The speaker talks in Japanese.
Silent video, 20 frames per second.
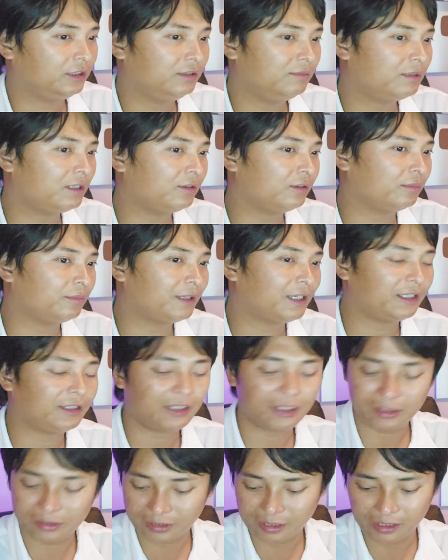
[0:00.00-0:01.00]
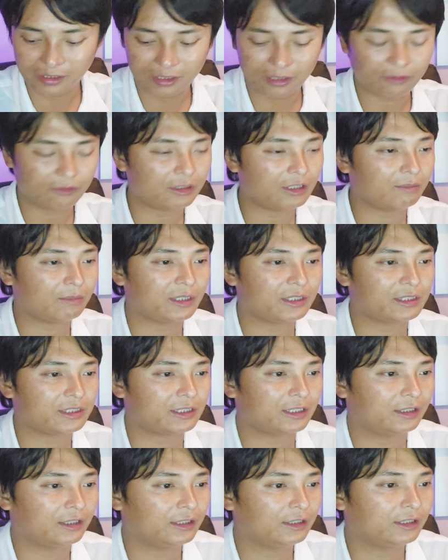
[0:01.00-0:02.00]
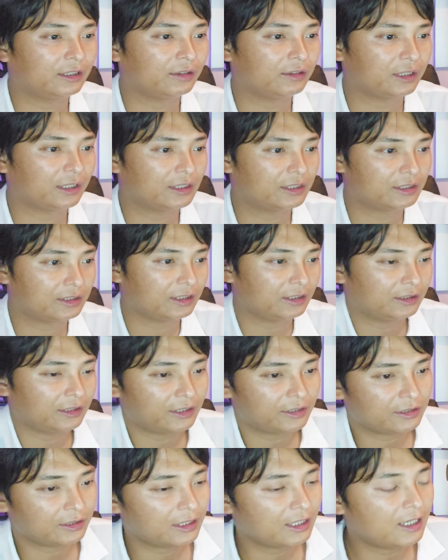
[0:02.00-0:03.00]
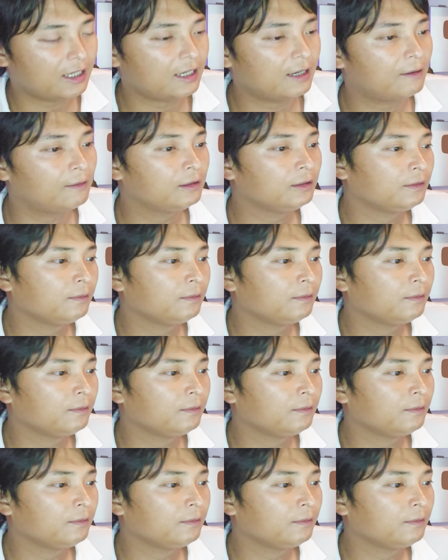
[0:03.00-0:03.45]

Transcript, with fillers: 今のバイデン政権よりはマシかなっていう感じなんですが、